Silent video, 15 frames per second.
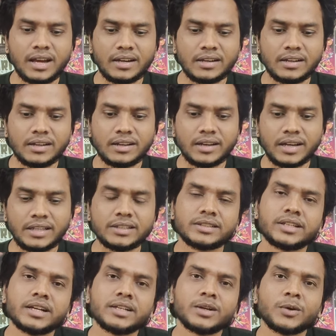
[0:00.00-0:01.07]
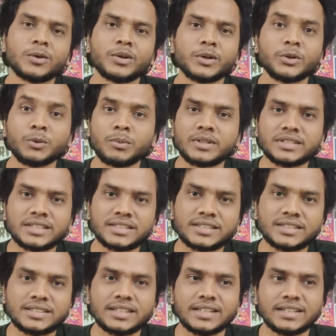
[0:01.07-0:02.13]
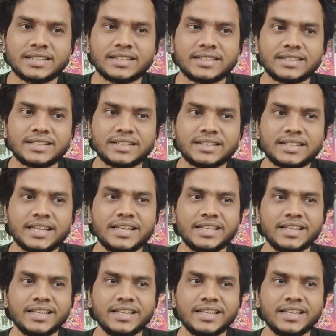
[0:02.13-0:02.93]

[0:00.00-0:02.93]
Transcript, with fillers: அண்டு uh, இது தாண்டி அவரோட ஹியூமர் சென்ஸ் uh,